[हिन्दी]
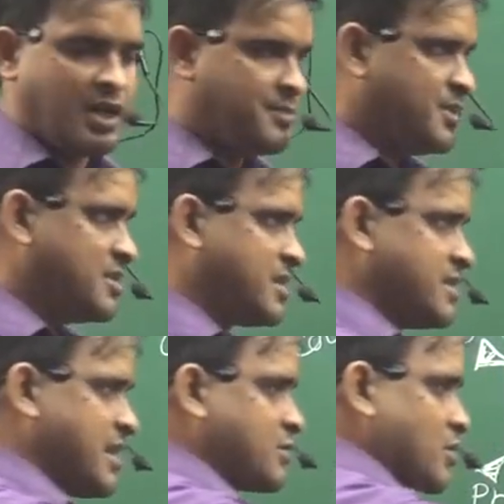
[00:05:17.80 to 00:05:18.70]
अब इसके
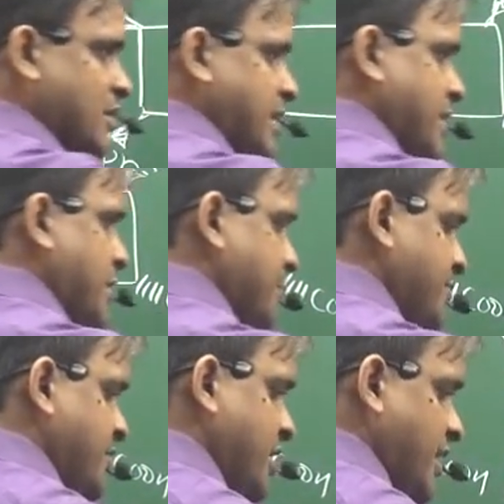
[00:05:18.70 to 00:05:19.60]
साथ कौन आएगा
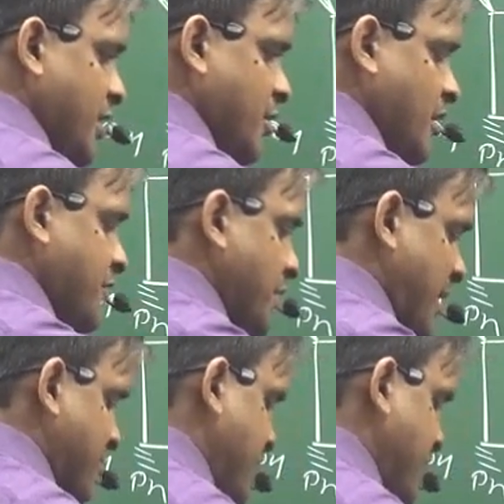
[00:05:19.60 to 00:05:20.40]
ये और फिर बाद